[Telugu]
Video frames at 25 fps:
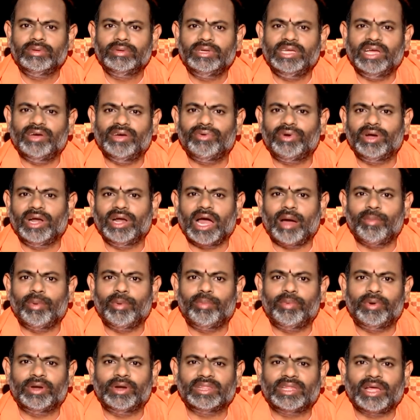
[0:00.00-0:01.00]
ఎవరు
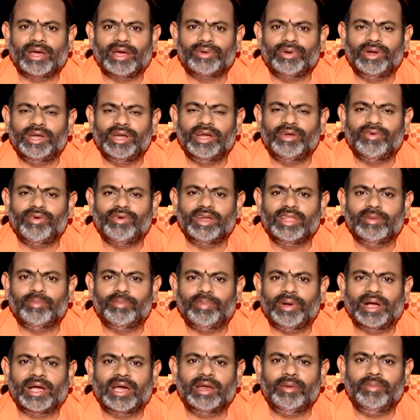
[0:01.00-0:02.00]
లాభపడతారో అనేటువంటిది
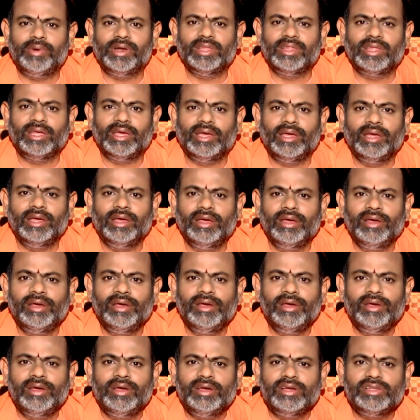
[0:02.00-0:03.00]
పక్కన పెడితే
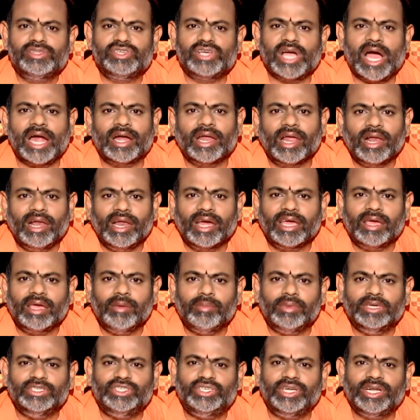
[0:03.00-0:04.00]
ఛానళ్ళకి
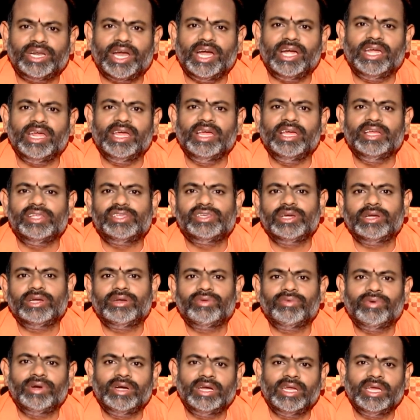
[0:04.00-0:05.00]
మంచి రేటింగ్
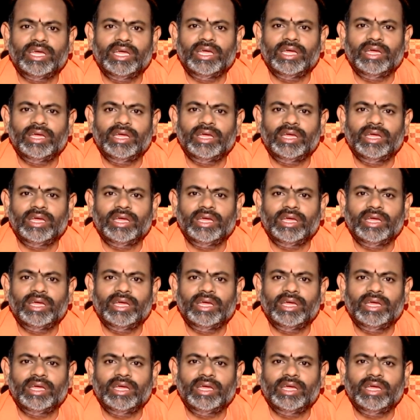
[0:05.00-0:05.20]
ఇచ్చేటువంటి